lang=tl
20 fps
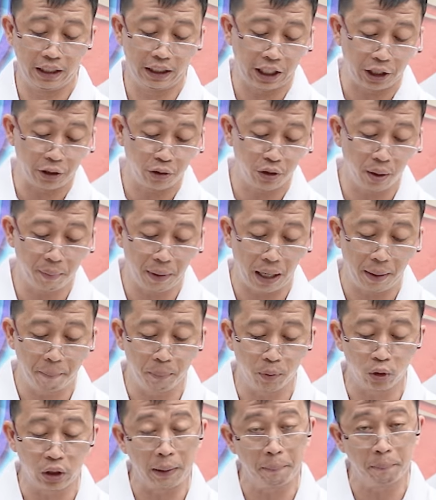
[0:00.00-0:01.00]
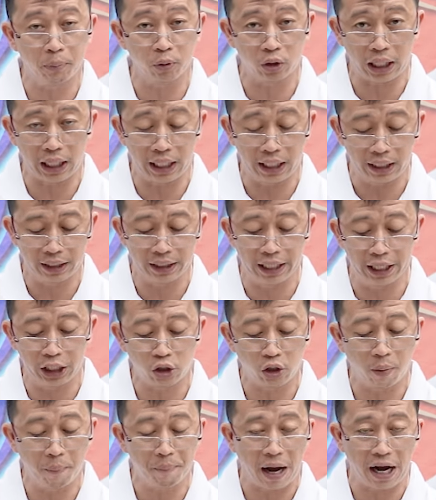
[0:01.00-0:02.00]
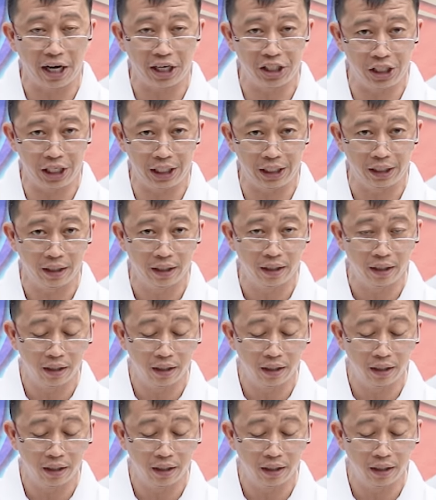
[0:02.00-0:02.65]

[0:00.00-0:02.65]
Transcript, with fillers: kita nyo naman, puting-puti, ganito ang packaging.